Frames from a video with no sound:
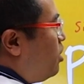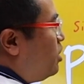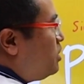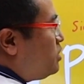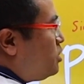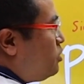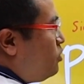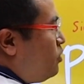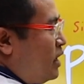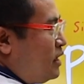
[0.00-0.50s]

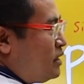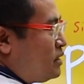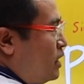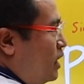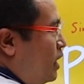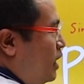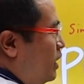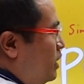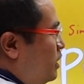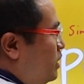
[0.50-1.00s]
continuous
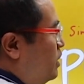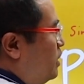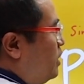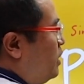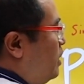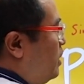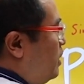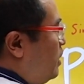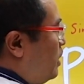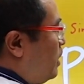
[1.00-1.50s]
tense
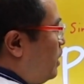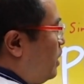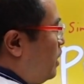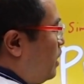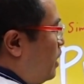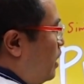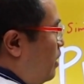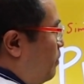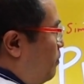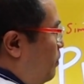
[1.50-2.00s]

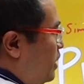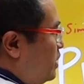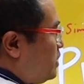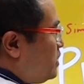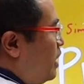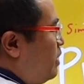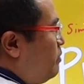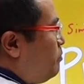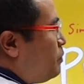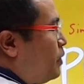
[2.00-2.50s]

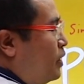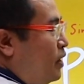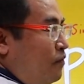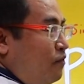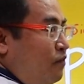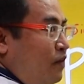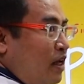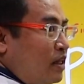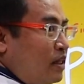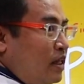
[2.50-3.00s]
present
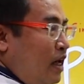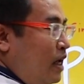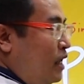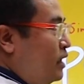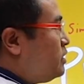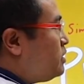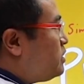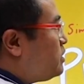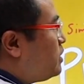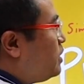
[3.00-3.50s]
perfect
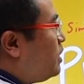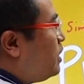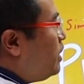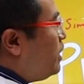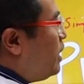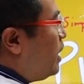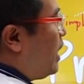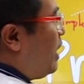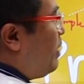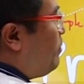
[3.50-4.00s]
tense นะค